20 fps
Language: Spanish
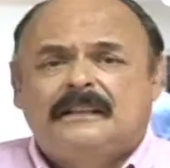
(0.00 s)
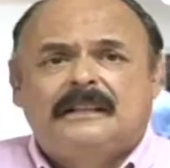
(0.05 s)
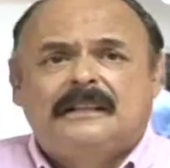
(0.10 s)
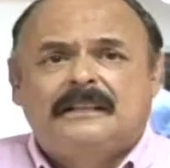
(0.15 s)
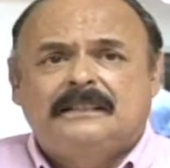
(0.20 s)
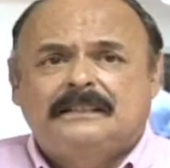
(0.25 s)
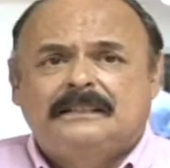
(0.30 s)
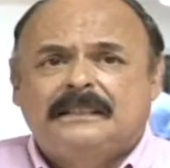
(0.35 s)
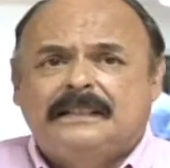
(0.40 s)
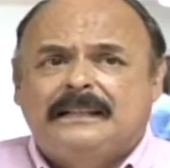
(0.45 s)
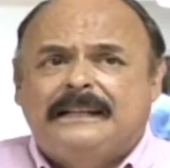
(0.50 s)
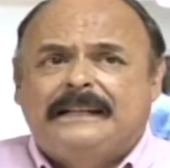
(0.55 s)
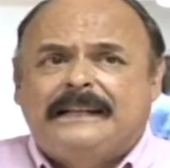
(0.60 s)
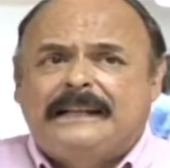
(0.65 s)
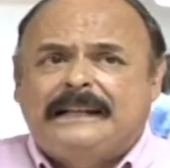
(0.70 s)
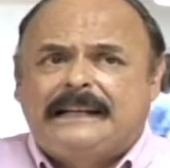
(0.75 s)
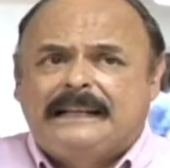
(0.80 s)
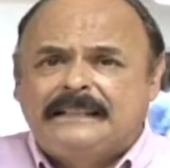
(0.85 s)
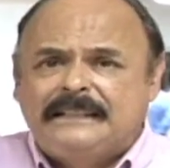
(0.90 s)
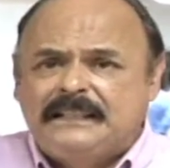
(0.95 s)
es
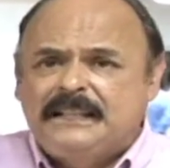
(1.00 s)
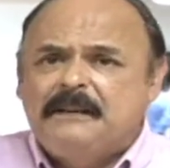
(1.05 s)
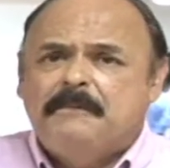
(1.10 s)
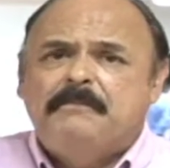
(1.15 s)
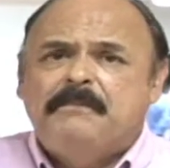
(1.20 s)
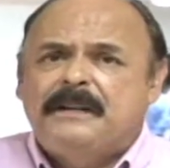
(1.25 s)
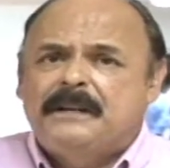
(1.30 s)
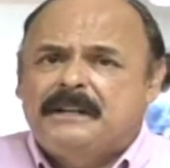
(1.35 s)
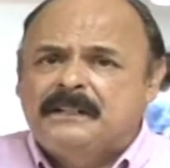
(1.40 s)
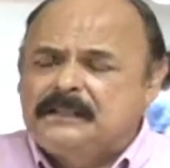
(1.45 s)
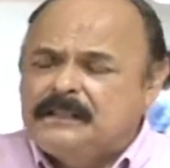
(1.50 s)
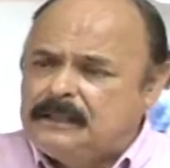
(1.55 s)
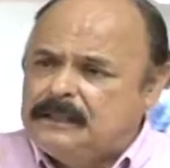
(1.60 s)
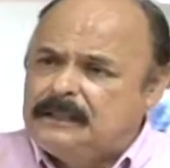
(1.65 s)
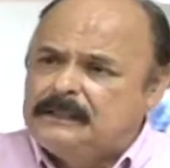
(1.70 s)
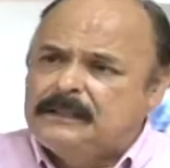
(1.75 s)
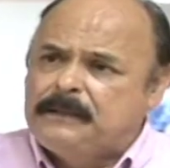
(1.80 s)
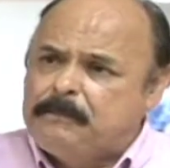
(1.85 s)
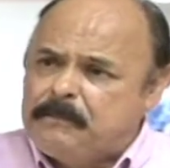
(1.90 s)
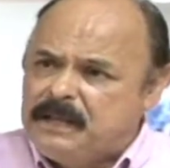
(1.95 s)
que siempre
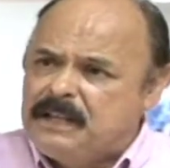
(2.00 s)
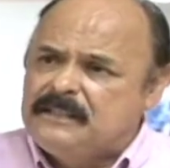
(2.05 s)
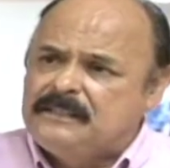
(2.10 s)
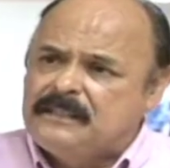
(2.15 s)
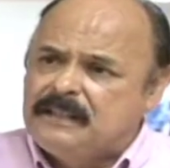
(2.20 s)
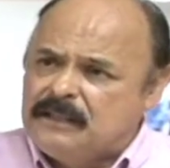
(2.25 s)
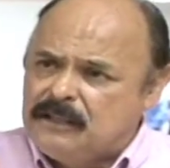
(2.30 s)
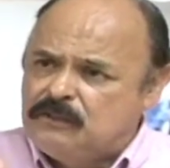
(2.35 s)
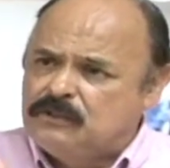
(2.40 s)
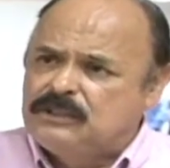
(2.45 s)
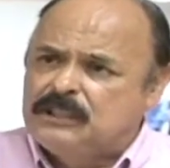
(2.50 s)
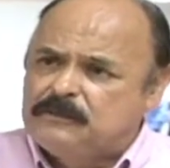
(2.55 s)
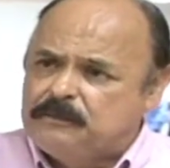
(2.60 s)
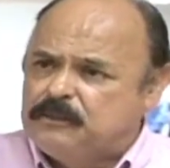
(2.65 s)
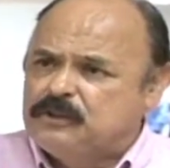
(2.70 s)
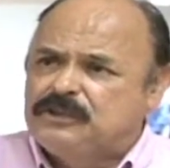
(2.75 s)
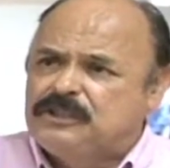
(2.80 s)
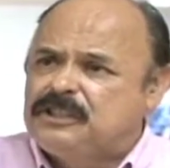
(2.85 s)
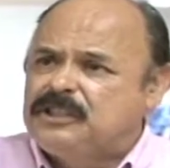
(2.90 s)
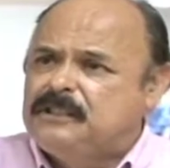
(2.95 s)
que, se piensa en cosas
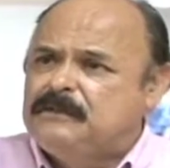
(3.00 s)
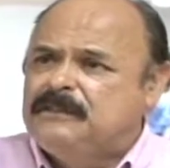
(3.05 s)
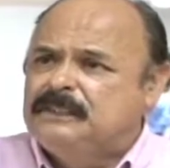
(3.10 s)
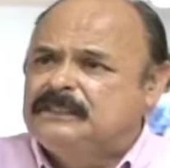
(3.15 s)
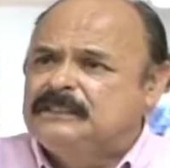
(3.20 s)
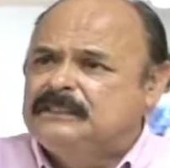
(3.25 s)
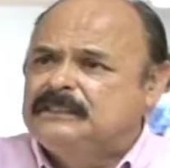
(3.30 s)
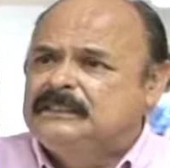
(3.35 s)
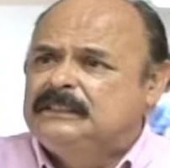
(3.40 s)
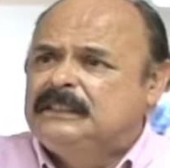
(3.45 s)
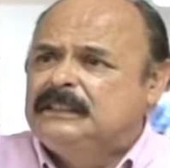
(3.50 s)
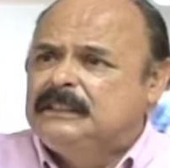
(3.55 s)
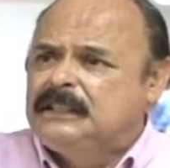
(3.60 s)
positivas,